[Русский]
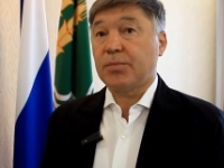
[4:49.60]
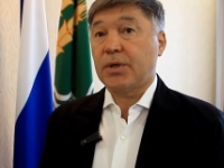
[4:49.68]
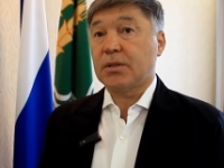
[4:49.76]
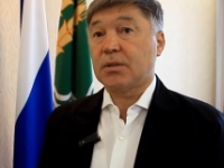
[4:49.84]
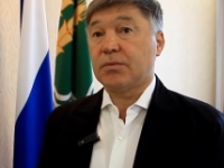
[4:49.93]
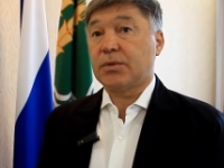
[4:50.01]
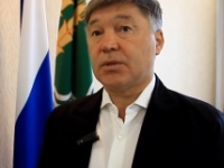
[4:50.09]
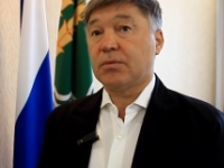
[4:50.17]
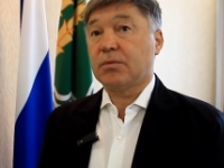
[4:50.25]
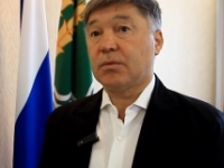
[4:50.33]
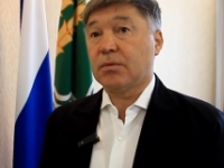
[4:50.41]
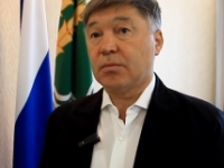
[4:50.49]
прежде
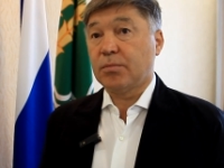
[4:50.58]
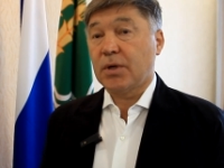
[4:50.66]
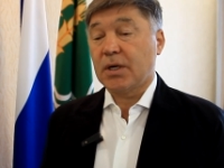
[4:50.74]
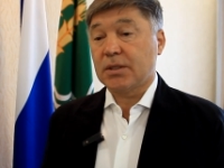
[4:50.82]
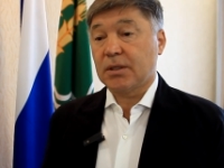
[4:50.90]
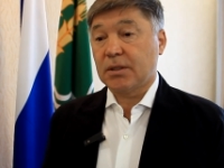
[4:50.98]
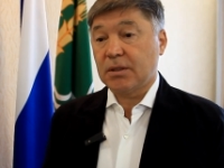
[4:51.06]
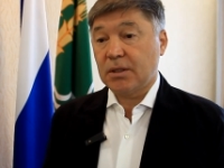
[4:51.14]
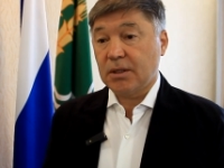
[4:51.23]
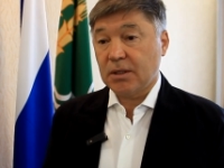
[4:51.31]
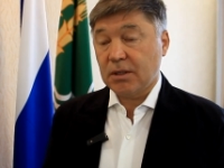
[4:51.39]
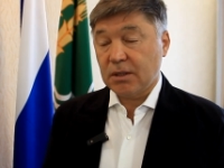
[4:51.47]
всего база
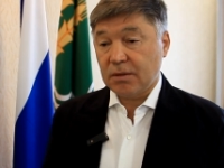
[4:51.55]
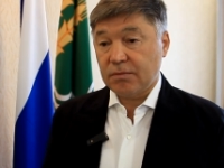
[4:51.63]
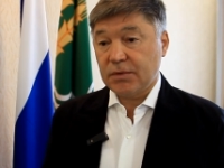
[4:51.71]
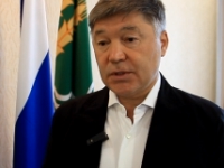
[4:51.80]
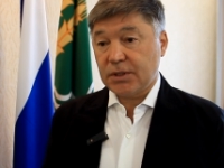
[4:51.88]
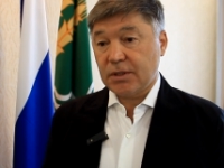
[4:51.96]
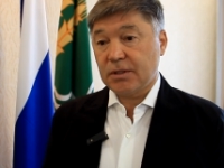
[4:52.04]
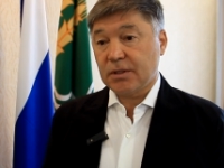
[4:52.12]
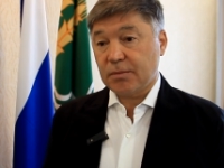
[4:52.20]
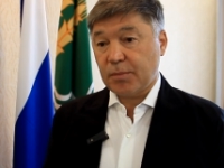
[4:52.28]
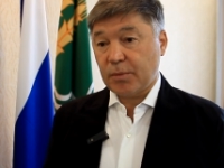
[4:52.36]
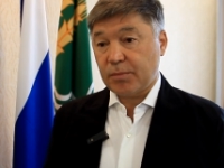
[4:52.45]
для
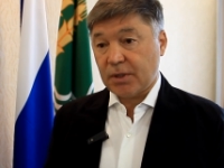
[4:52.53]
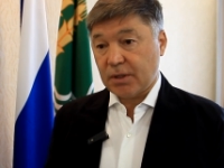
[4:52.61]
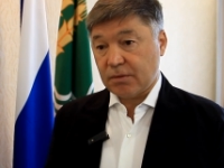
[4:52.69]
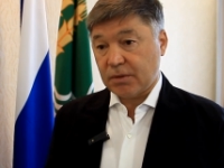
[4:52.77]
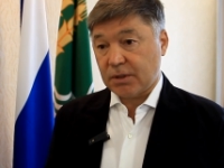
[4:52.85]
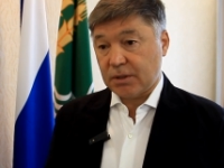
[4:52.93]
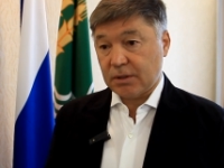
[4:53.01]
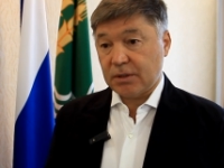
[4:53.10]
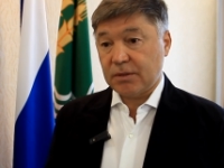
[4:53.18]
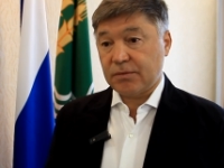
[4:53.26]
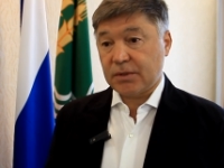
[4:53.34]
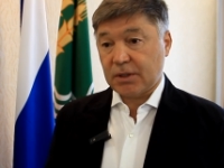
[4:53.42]
внесения поправок
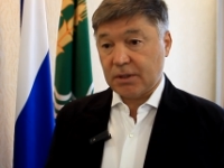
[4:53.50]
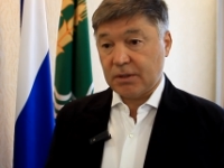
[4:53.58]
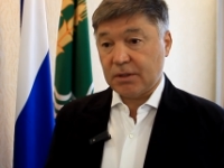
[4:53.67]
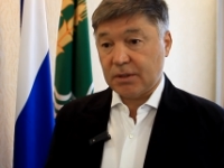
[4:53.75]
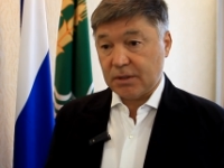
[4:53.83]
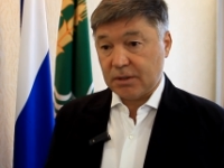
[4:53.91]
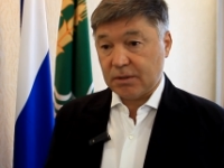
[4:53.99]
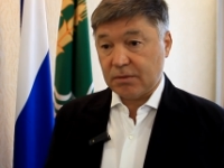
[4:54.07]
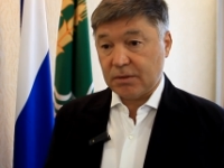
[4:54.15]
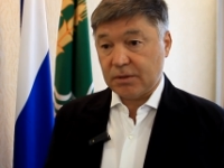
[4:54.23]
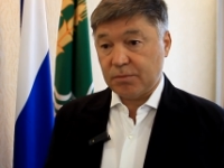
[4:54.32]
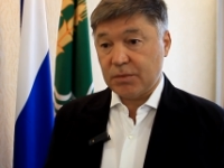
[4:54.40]
и в
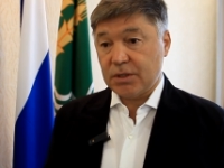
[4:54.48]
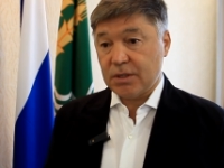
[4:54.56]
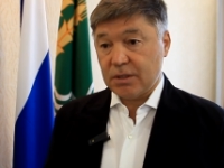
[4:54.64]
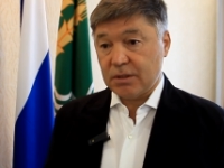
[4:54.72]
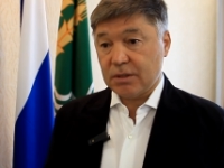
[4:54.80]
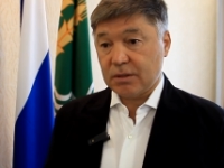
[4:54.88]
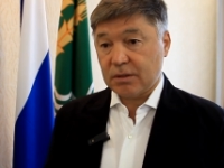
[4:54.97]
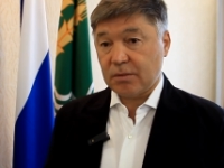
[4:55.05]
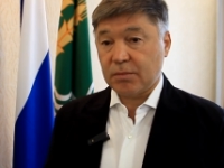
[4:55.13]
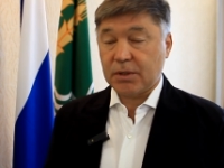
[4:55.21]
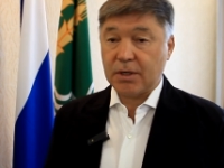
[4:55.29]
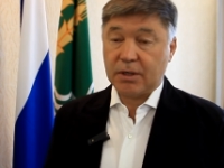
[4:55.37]
законодательство, изменения,
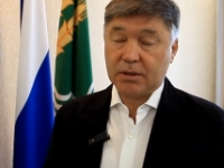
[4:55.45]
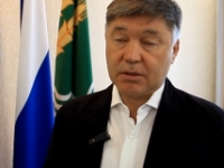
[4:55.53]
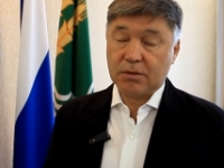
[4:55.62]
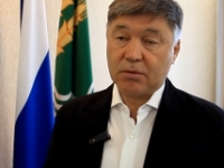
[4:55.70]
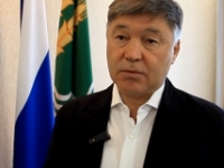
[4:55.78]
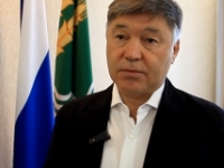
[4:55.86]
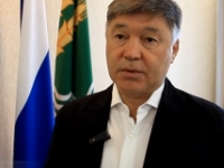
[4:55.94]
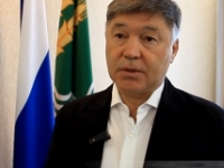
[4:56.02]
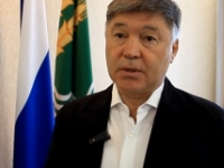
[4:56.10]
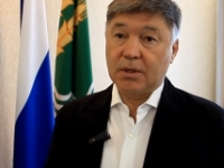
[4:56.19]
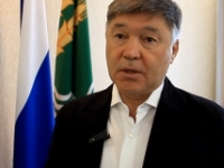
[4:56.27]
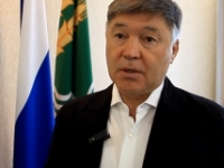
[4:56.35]
там, корректировки,
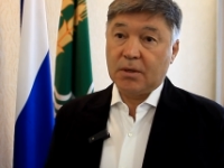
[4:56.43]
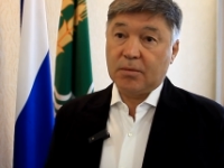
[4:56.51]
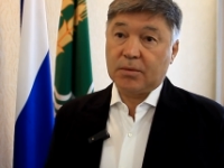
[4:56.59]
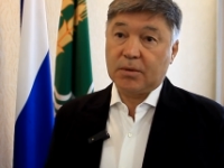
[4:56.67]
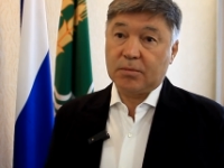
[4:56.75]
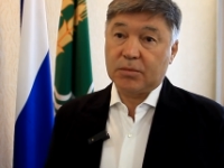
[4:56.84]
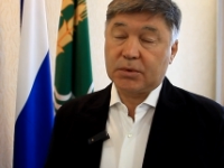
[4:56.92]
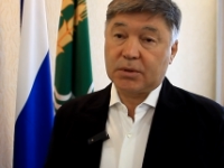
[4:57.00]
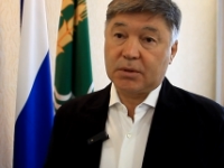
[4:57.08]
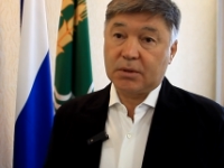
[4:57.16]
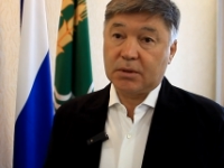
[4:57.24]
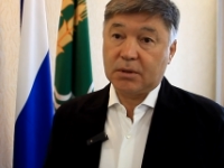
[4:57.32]
потому
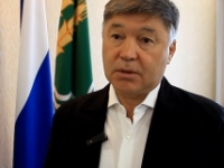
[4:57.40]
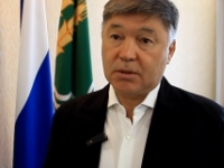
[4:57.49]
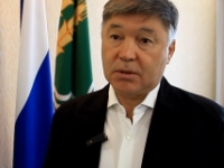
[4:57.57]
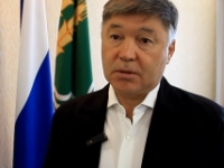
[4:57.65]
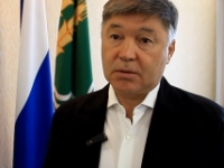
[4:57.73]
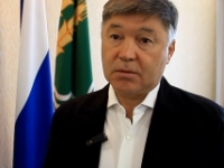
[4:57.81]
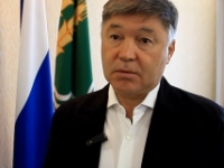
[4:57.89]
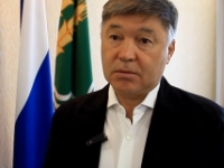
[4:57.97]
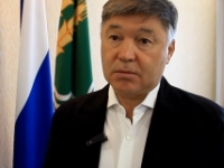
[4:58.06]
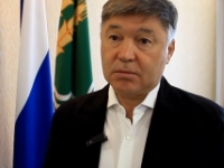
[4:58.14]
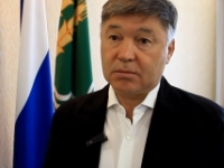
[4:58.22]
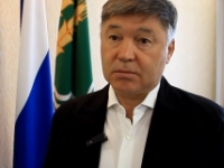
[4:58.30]

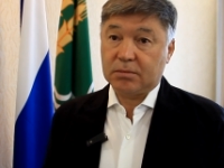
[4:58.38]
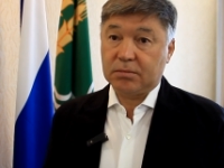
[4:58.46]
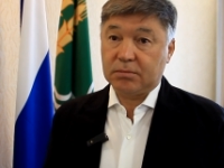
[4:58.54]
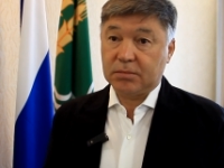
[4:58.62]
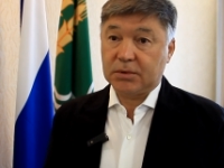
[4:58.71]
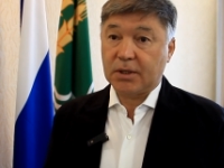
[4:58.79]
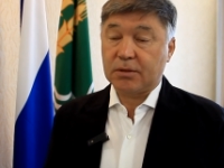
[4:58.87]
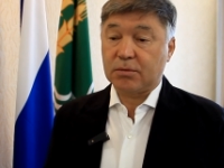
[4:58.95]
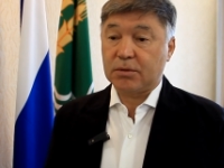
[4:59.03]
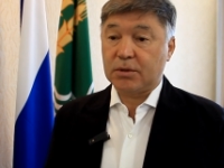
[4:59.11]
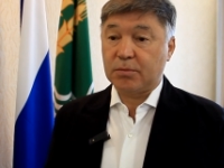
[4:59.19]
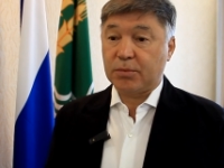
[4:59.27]
что
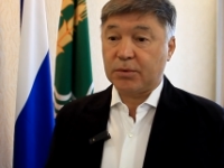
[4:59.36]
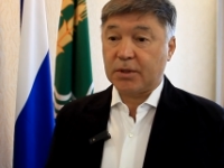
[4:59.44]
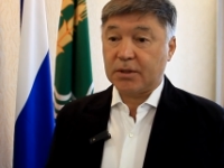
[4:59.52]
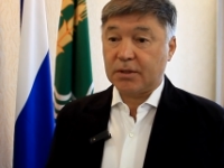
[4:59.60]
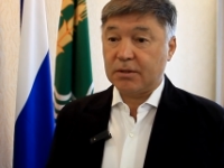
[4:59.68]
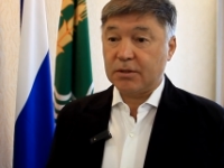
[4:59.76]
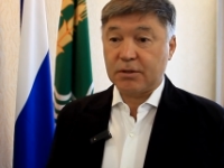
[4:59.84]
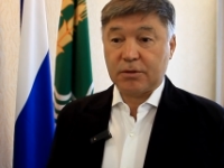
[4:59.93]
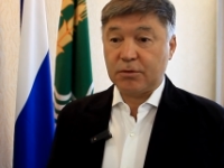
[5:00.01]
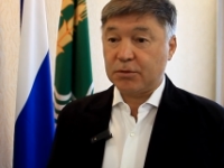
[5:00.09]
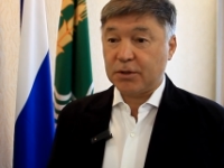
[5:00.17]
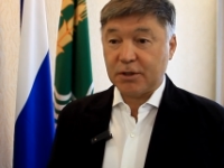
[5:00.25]
статус депутата не
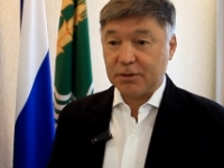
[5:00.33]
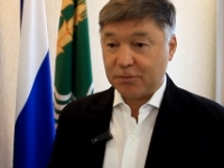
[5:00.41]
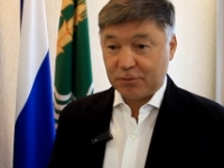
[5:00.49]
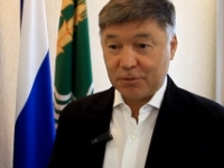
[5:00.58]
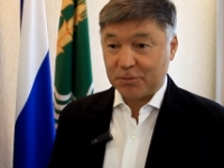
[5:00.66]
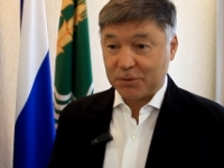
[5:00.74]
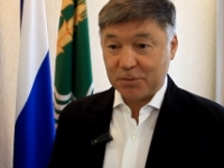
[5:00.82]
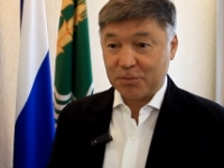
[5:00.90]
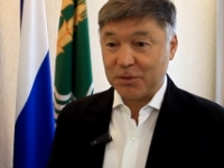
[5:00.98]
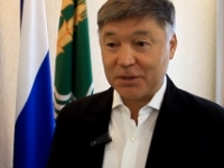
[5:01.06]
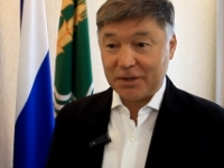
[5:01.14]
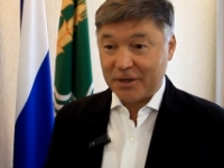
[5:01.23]
заключается в том, чтобы
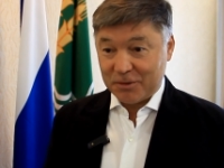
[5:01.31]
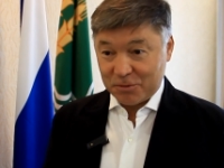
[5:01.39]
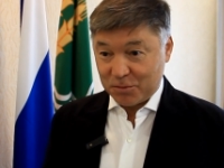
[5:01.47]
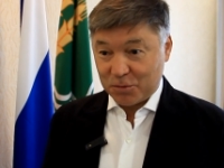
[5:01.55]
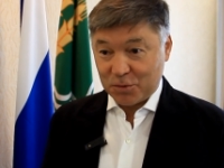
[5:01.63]
материальную